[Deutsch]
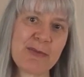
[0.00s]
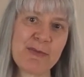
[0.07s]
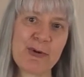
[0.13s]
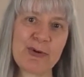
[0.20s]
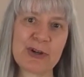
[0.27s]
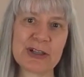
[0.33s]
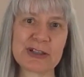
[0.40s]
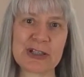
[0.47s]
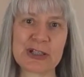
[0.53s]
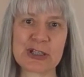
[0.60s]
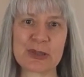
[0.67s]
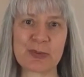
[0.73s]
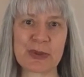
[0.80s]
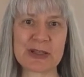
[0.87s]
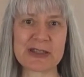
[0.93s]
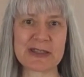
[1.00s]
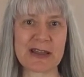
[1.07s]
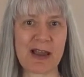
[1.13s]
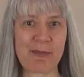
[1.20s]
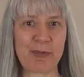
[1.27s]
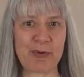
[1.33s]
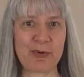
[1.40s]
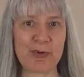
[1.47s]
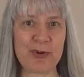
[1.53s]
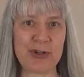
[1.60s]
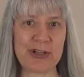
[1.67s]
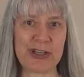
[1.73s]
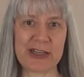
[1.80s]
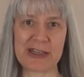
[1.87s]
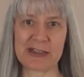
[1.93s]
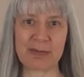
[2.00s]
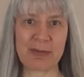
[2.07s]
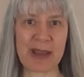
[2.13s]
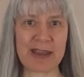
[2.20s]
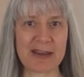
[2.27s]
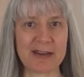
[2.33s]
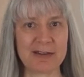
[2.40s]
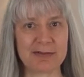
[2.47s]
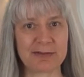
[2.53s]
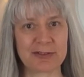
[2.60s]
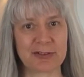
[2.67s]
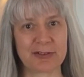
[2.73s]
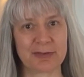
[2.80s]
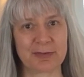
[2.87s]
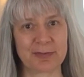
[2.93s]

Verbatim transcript: im Monat die Spritze abholen nicht mehr hilft.